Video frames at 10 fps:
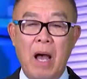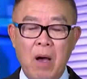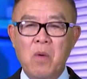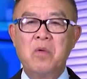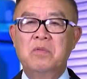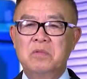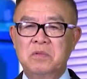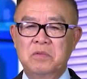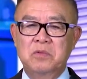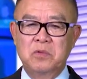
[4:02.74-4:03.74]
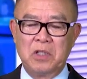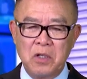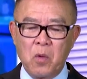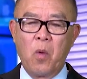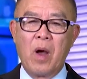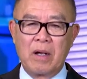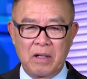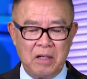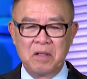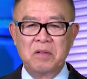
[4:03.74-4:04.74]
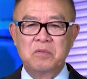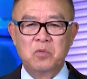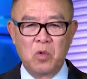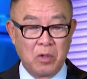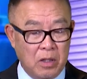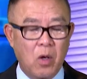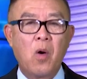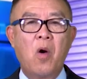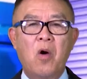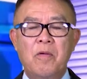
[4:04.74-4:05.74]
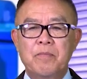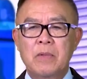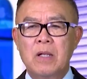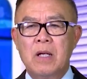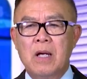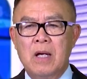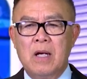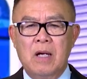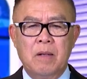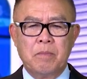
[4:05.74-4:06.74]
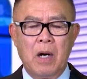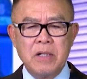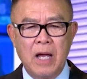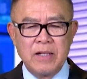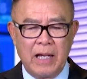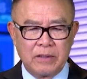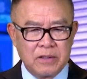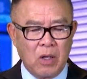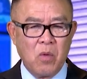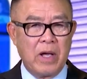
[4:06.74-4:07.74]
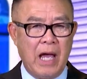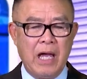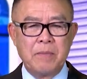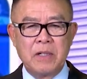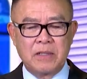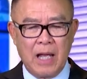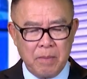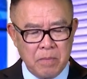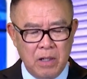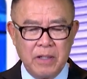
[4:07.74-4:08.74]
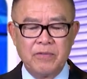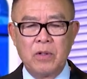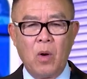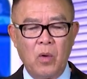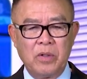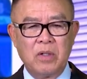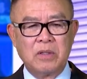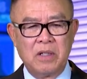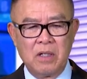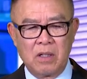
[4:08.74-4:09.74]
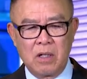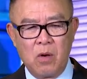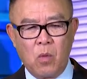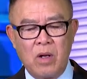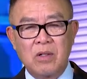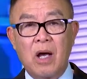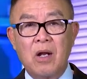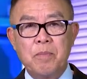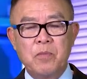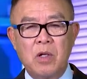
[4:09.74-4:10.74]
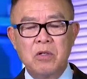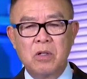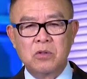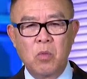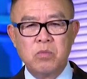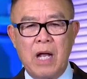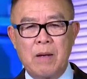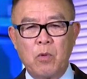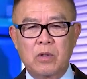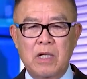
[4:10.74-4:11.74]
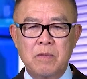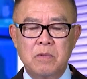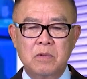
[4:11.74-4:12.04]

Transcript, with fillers: báo chí của Hoa Kỳ nó rất là khó. Mới đây ngày thứ Sáu ngày hai mươi tháng mười vừa rồi đó thì cơ quan Gallup đã đưa tung ra một cái,